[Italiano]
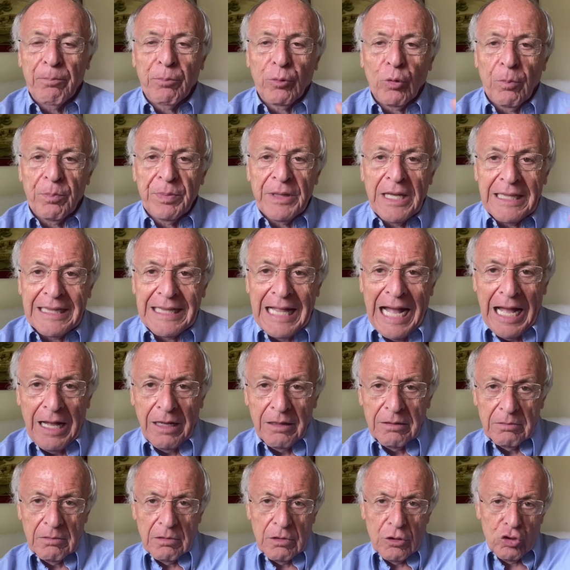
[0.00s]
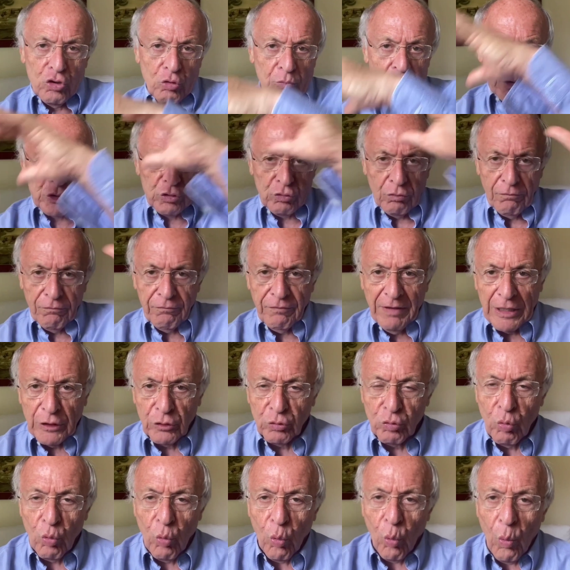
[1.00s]
proprietà. Io mi sono
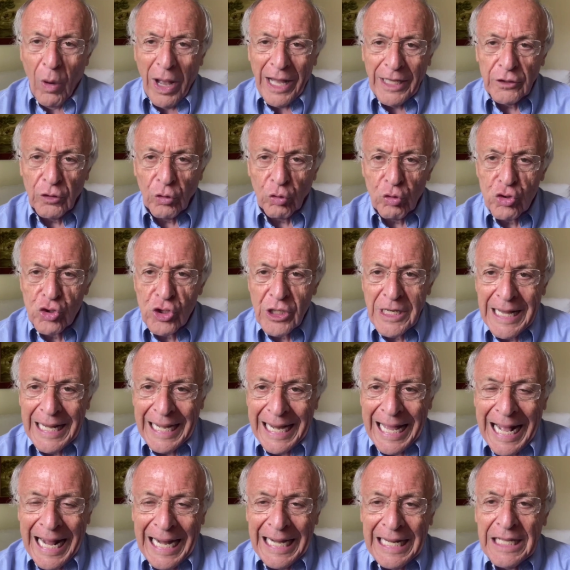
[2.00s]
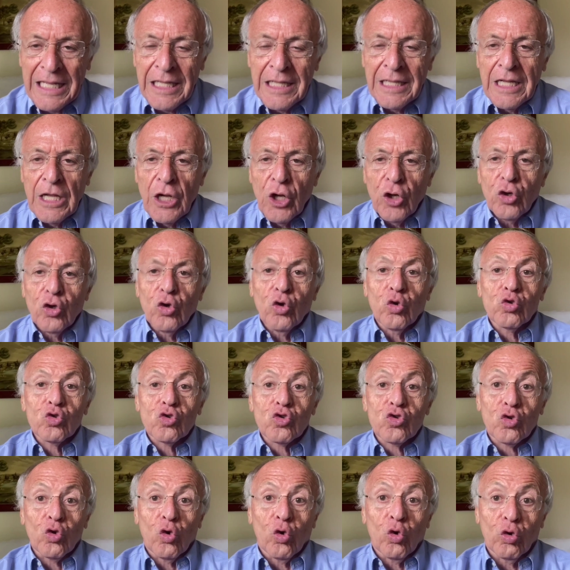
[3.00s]
fatto un quadro generale non
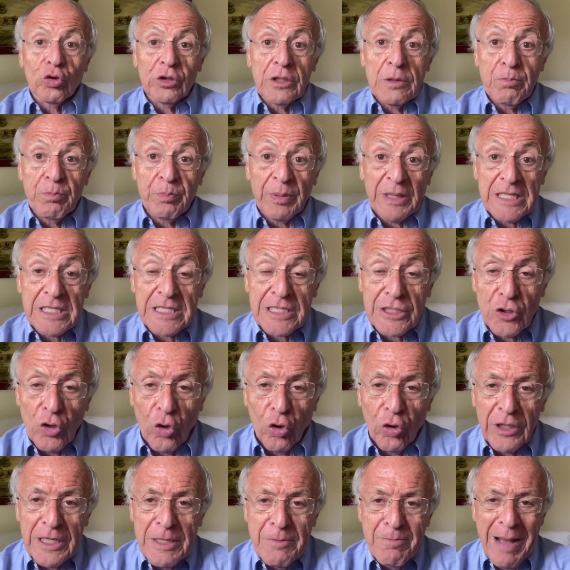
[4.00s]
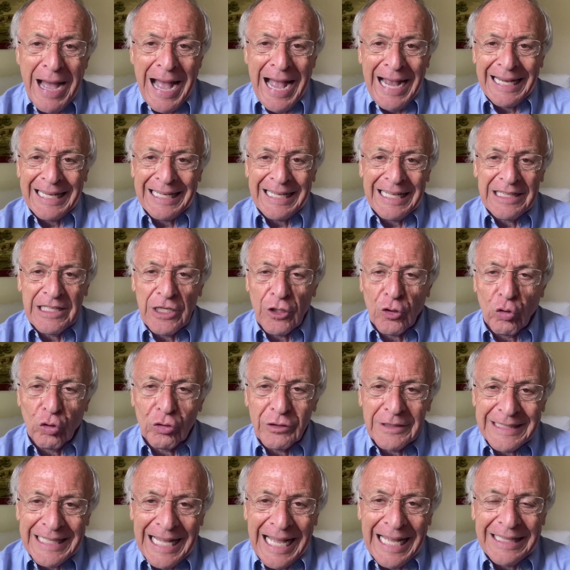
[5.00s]
solo di impressioni, ma anche di
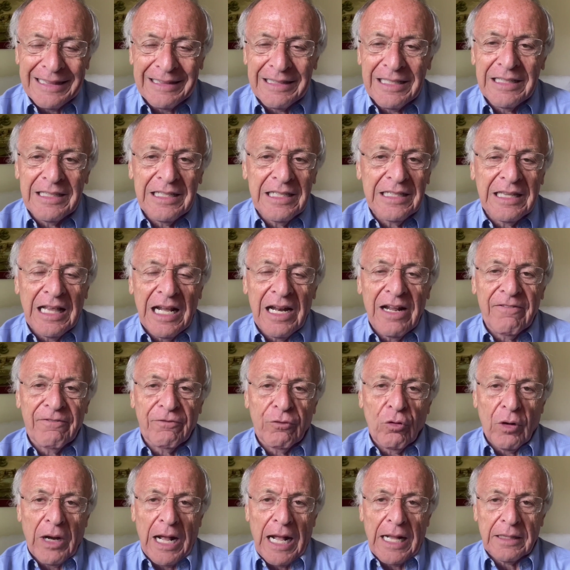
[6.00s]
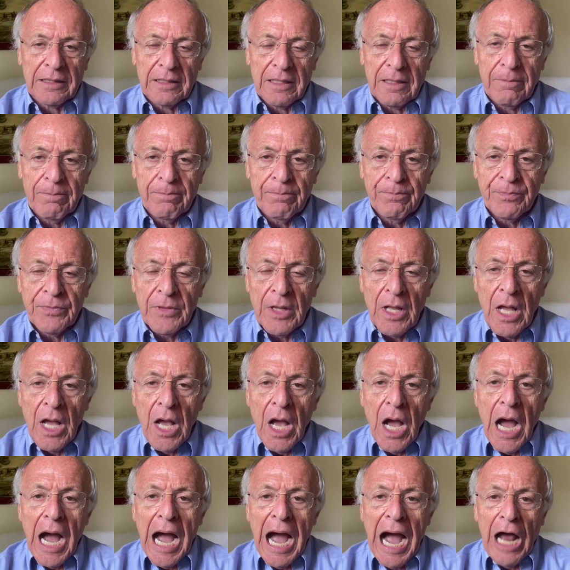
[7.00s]
contatti, di telefonate.
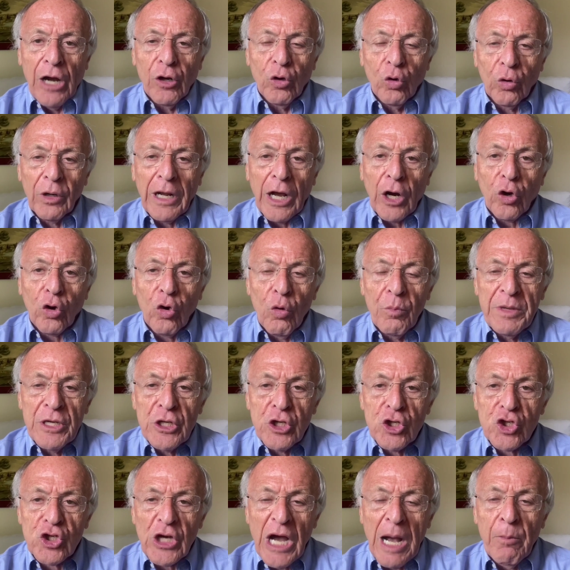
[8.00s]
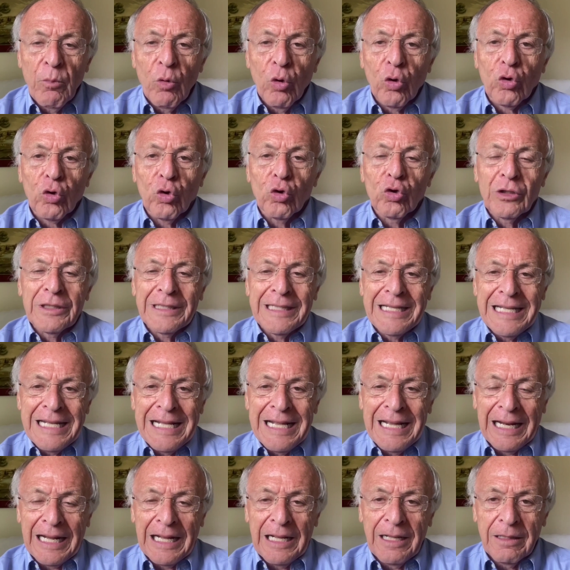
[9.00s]
Allora, cominciamo col
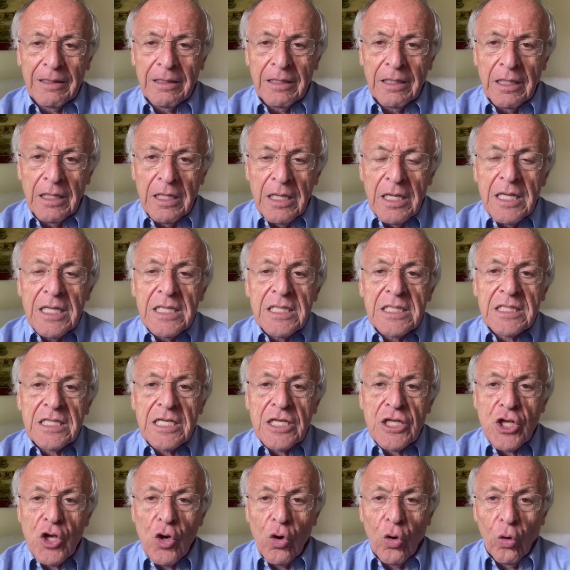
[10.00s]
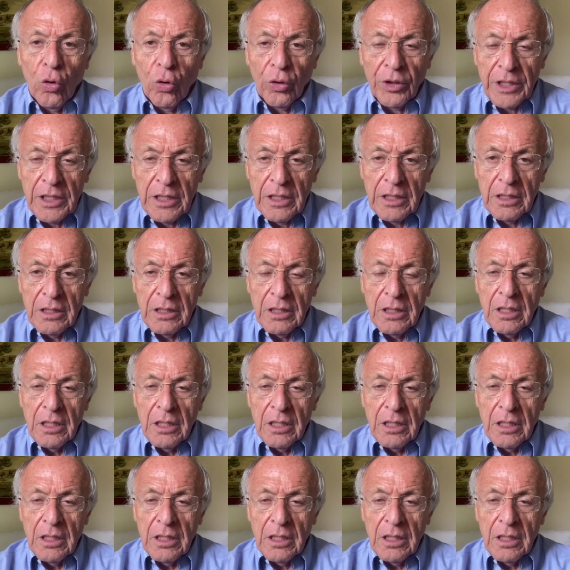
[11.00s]
dire, signori,